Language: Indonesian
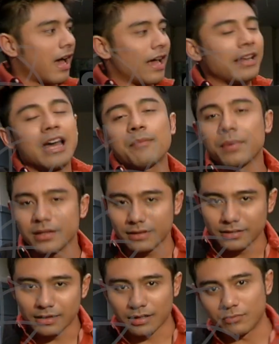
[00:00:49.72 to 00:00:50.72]
ada apa aja
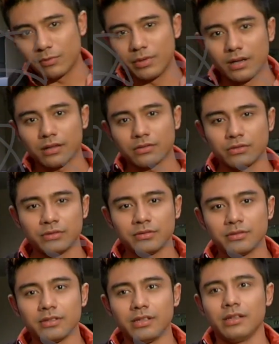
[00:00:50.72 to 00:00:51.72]
di dalam mobil aku.
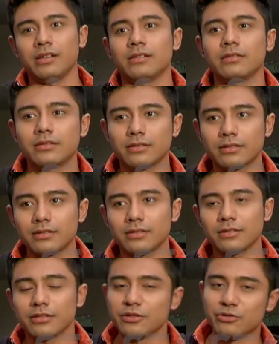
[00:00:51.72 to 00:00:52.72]
Jadi
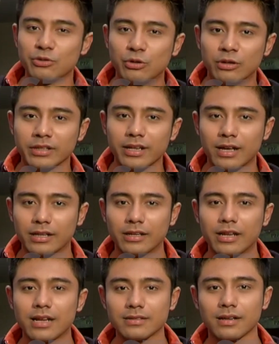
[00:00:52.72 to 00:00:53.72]
judulnya
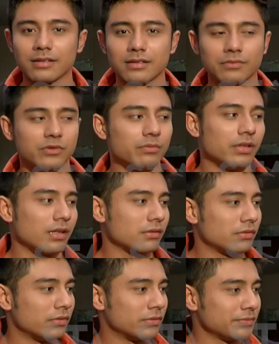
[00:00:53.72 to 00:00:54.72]
hari ini acak-acak mobil
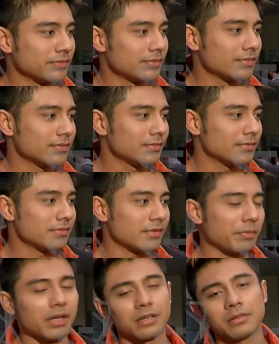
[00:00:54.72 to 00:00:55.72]
aku.
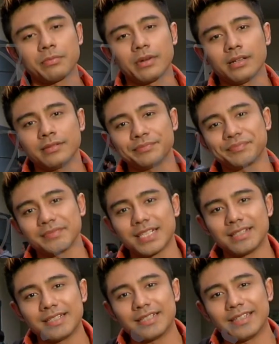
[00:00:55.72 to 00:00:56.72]
Tapi nggak apa-apa.
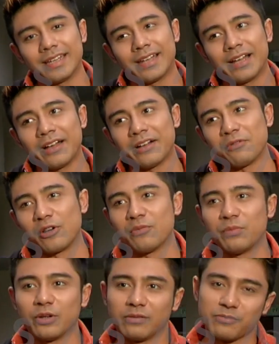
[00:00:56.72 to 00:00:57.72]
Ya
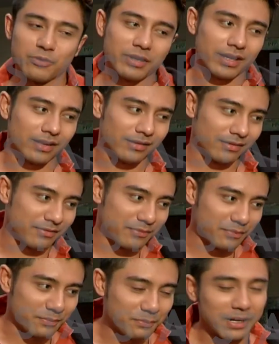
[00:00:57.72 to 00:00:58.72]
walaupun mungkin
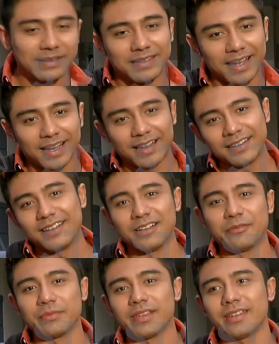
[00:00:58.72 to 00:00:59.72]
berantakan
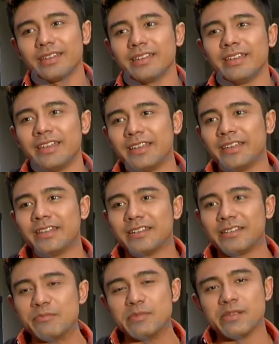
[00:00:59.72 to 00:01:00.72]
dalamnya
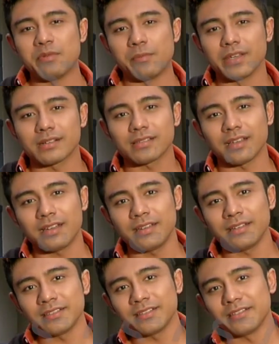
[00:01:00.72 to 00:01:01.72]
demi
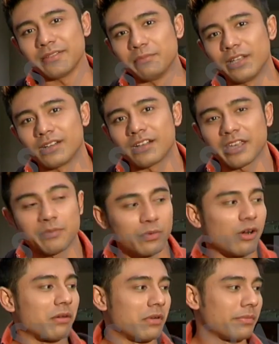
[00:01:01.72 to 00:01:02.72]
pemirsa biar nggak
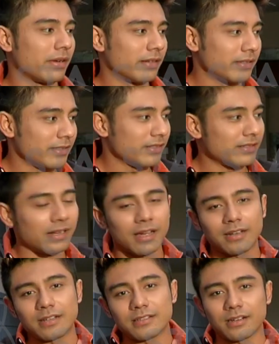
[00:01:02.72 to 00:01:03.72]
kepo nggak apa-apa. Silakan